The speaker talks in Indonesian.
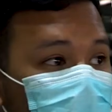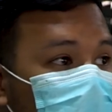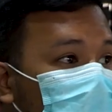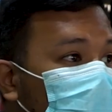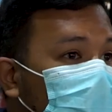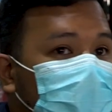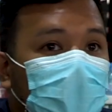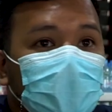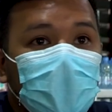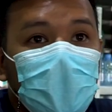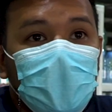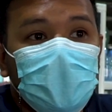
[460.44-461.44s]
kita udah
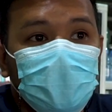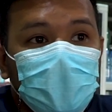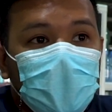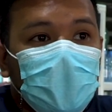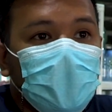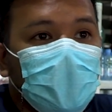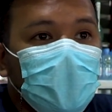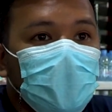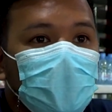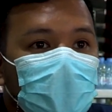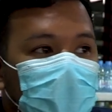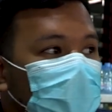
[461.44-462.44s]
sampai di Jember nih
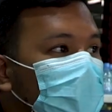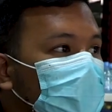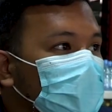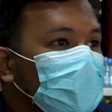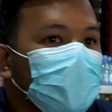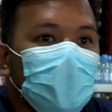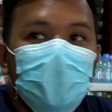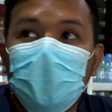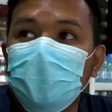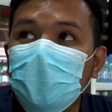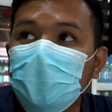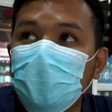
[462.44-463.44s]
cuman
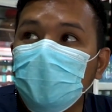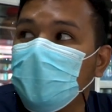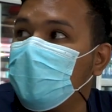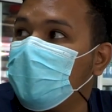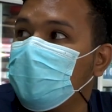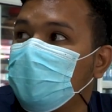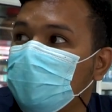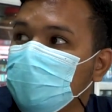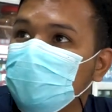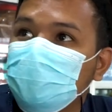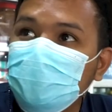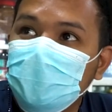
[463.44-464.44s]
mampir dulu makan
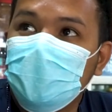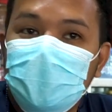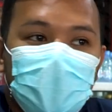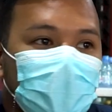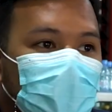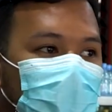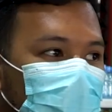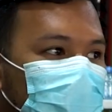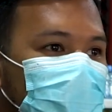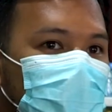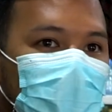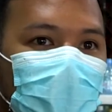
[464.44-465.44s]
ini
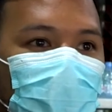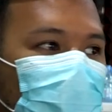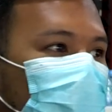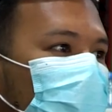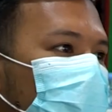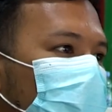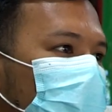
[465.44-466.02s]
nasi rawon